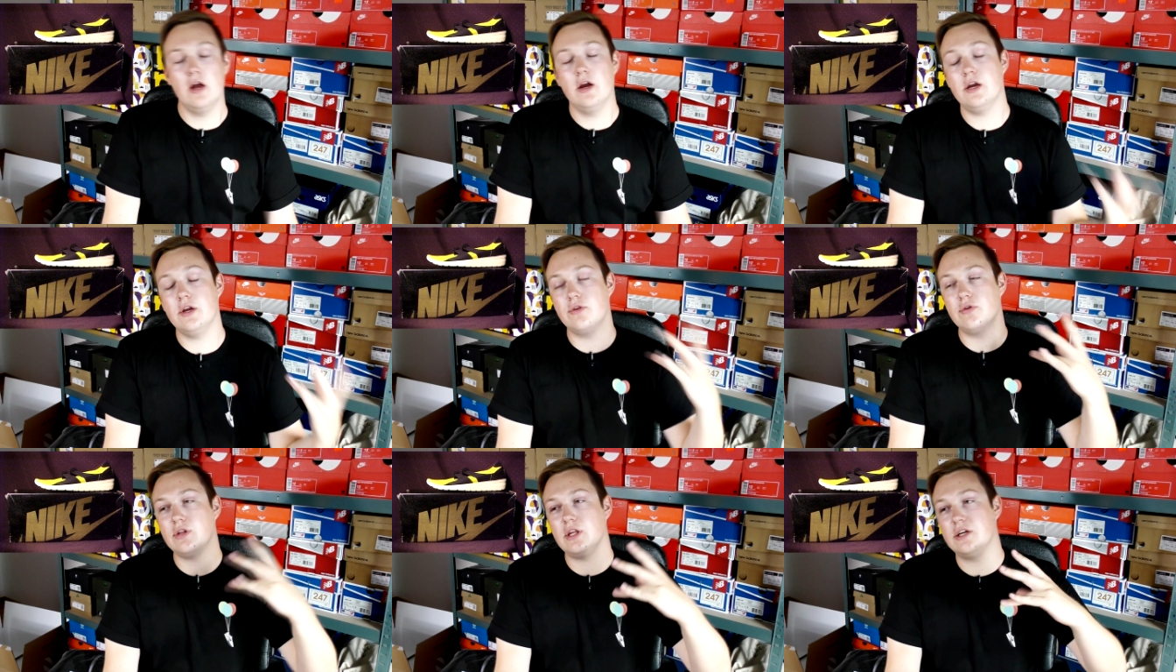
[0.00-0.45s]

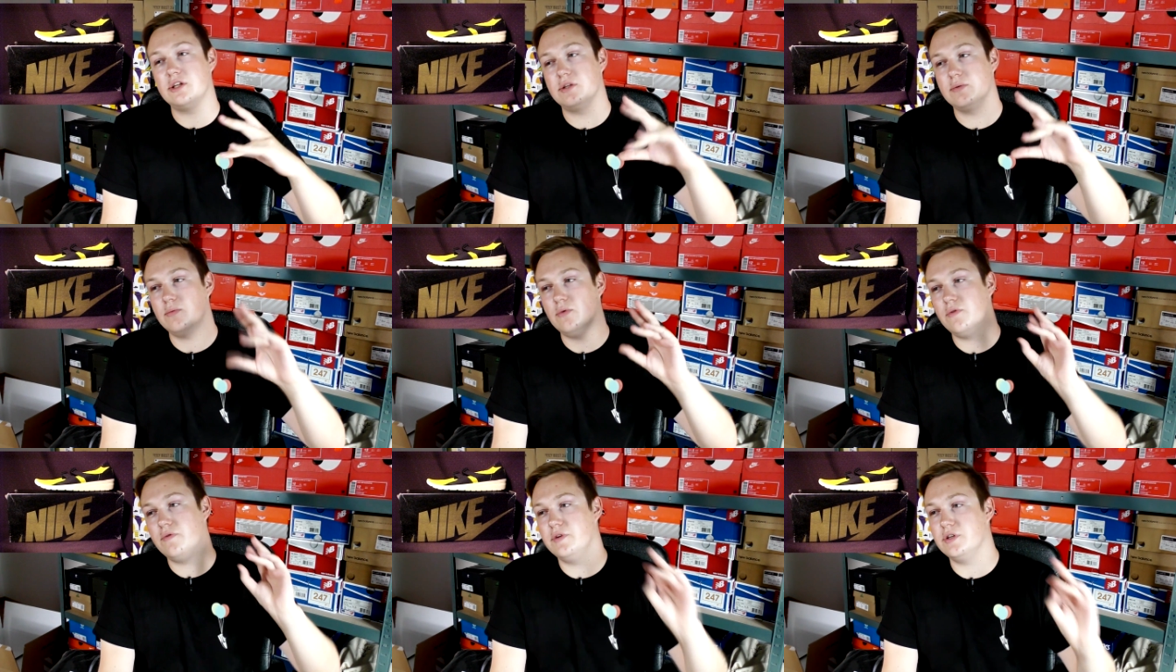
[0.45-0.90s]
I tutaj się
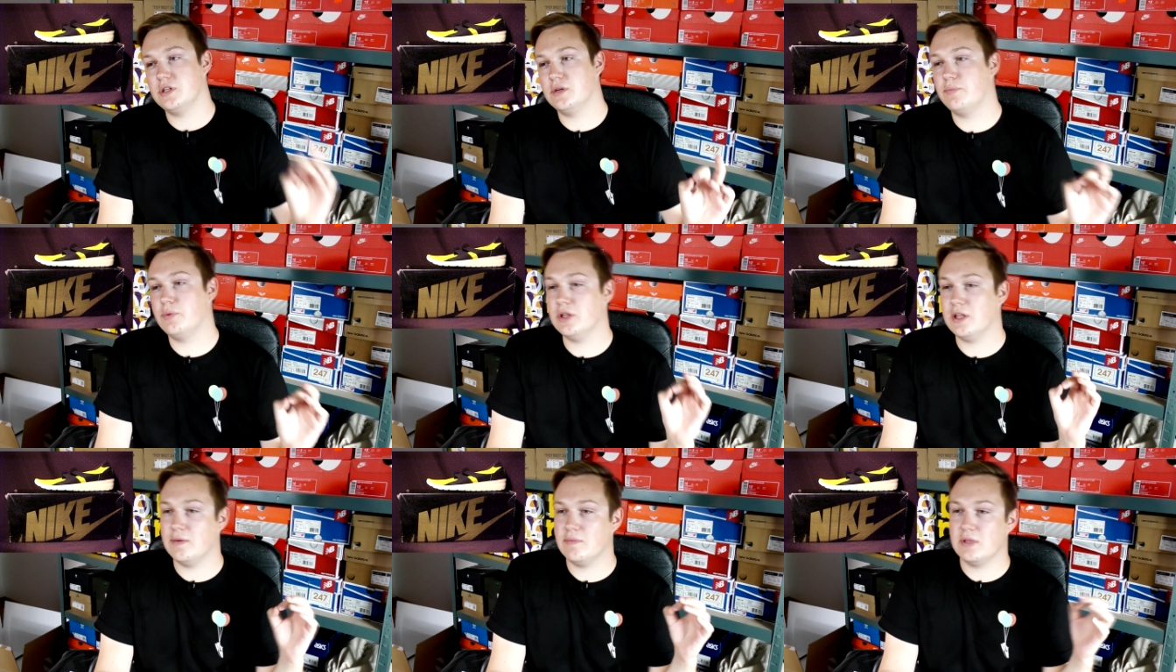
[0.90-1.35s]
mówi, że
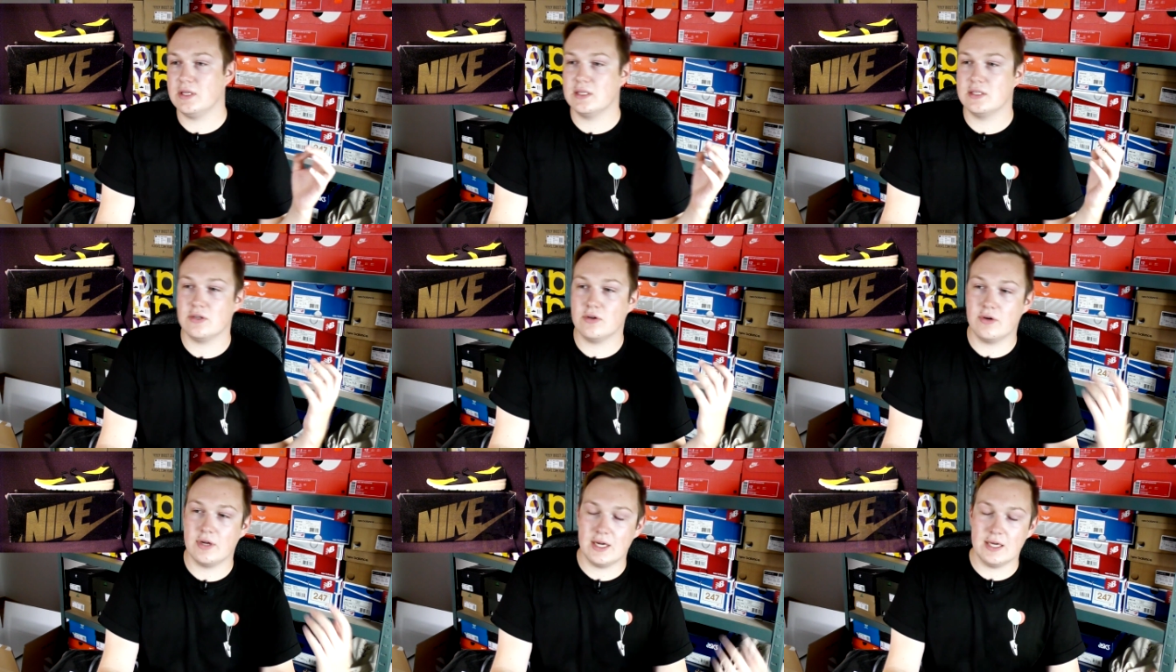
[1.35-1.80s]
potem ten
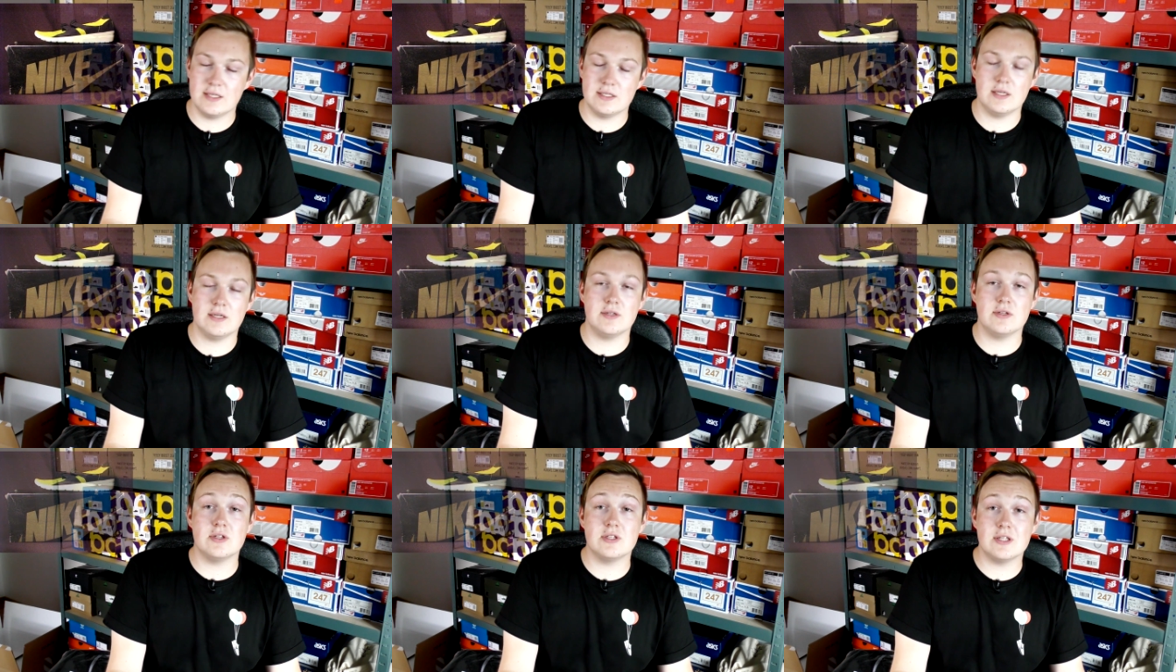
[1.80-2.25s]
Sock
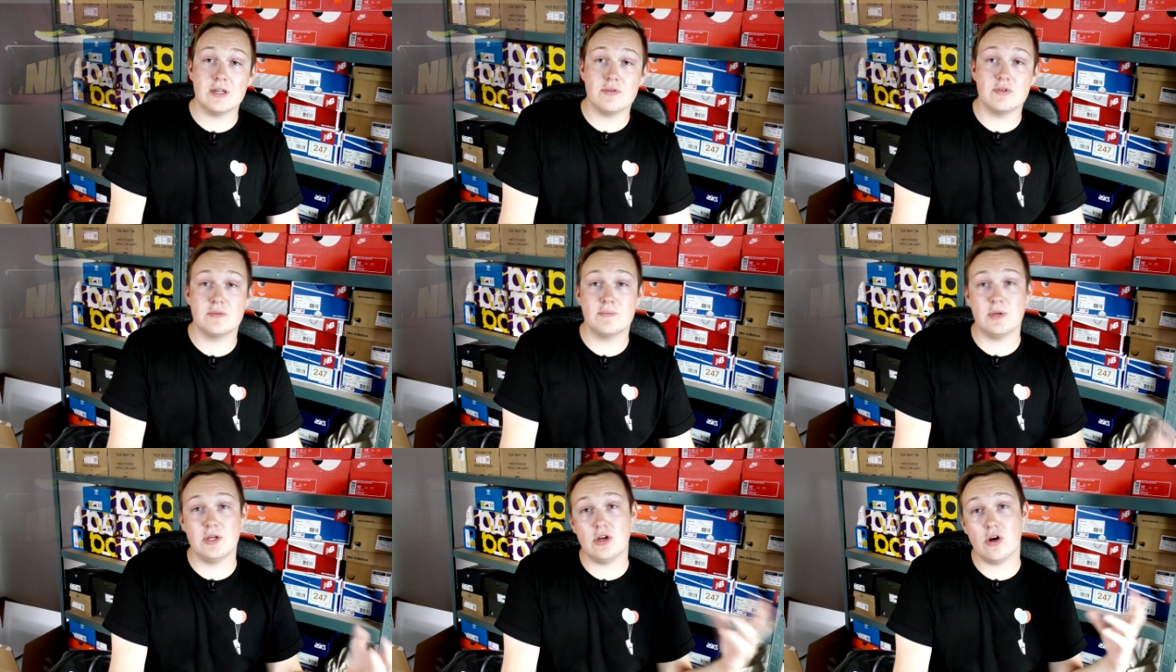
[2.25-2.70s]
Racer został
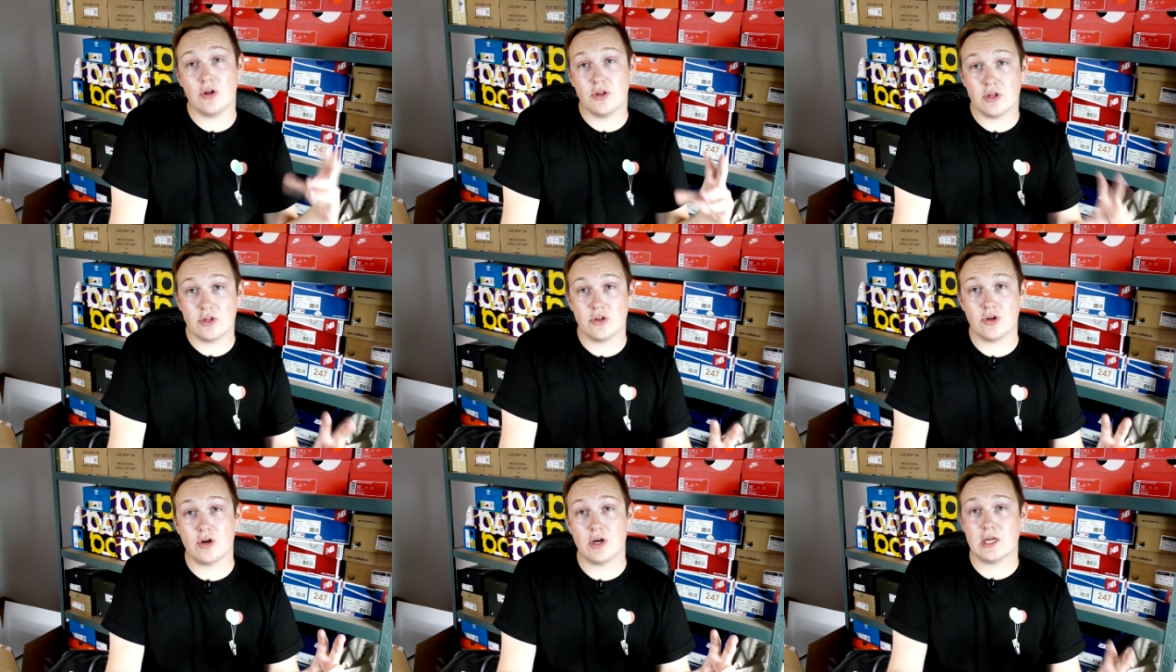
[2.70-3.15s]

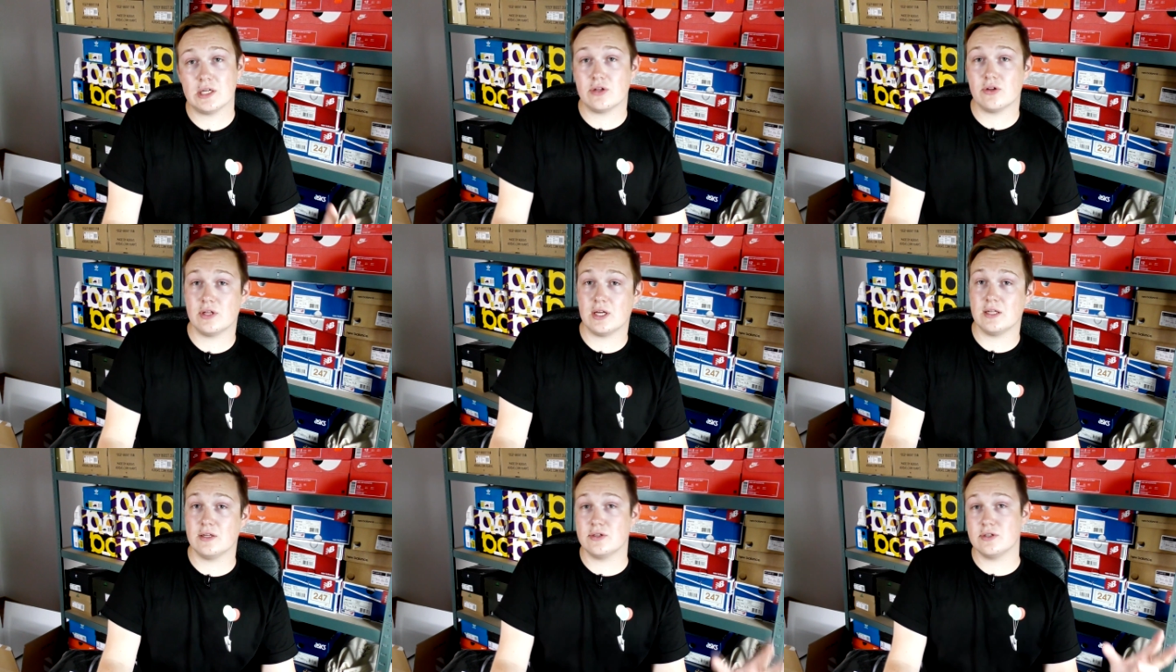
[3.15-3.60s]
zmieniony trochę,
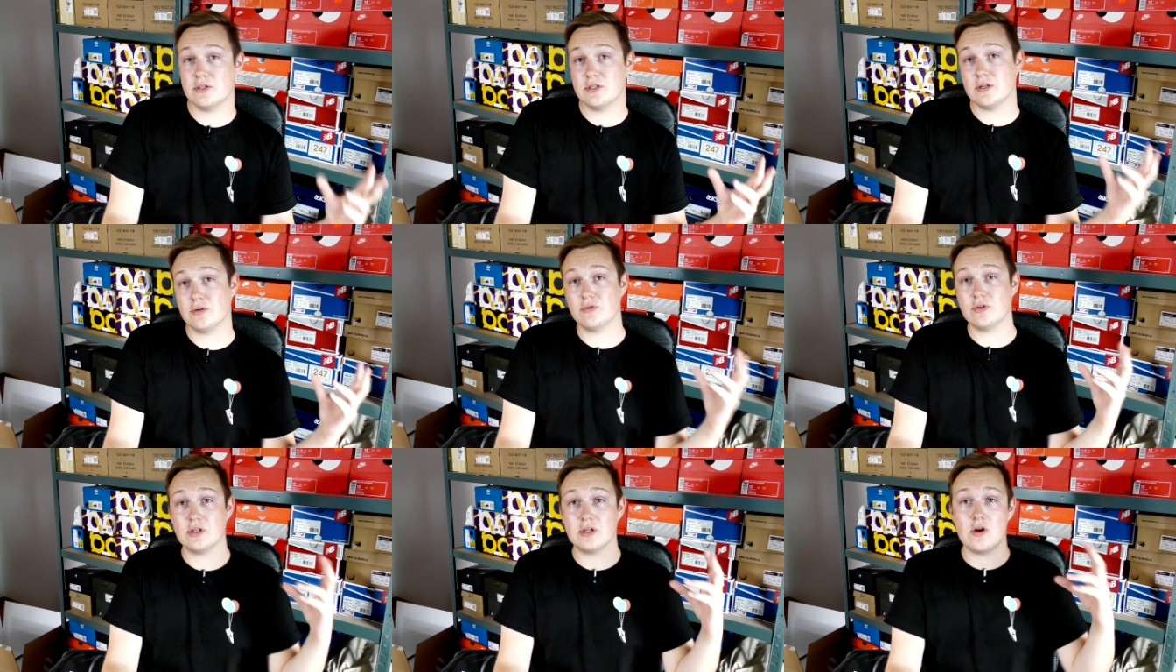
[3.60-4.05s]
dodany
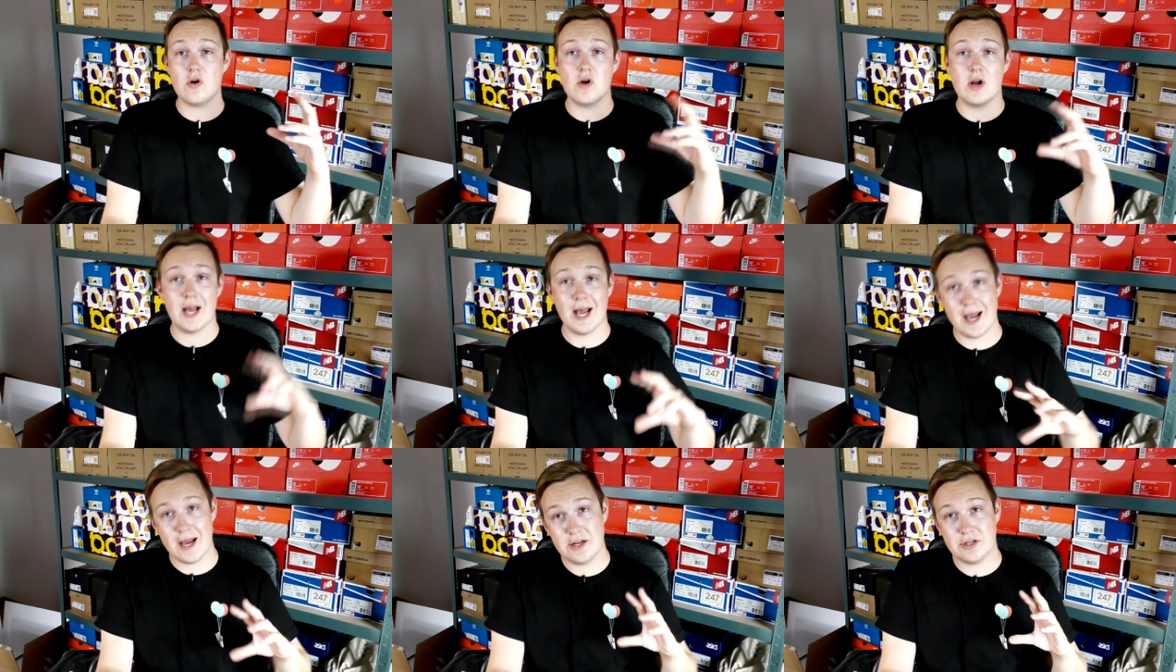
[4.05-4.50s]
został do tego
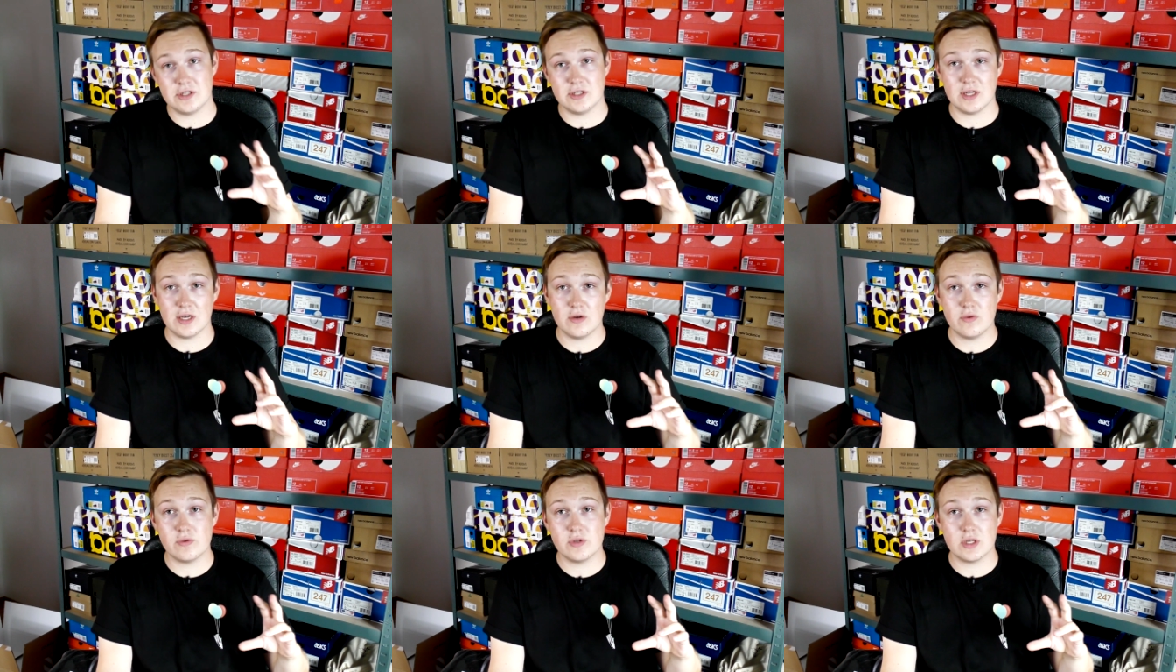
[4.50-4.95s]
cage
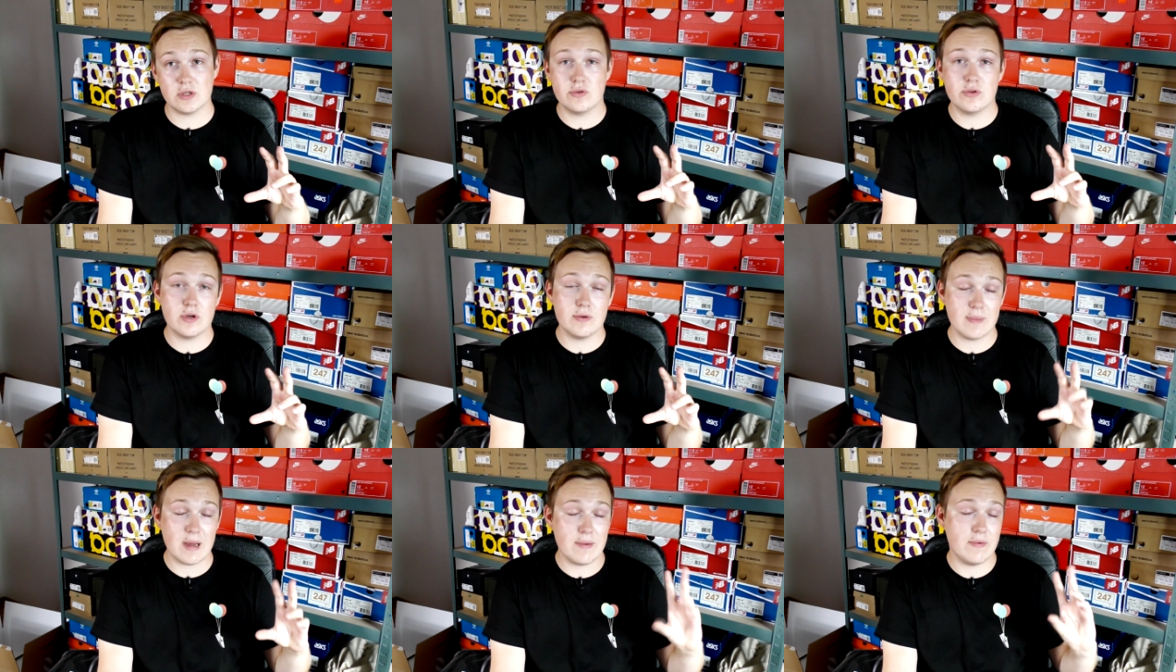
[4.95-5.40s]
na górze,
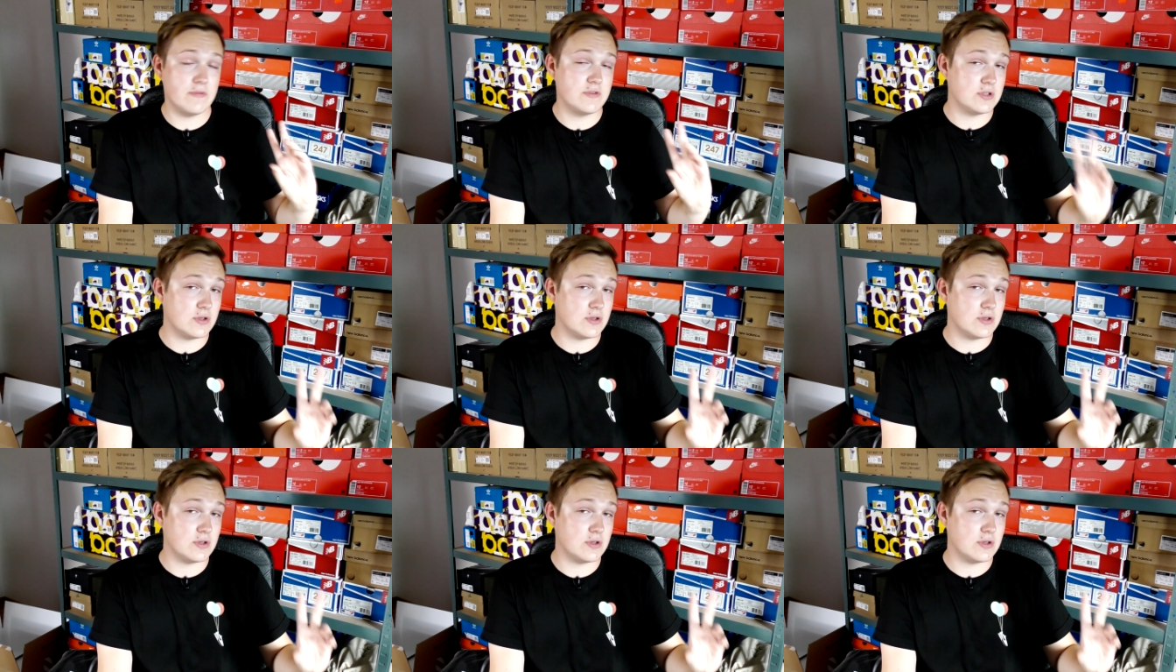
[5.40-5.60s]
który mamy w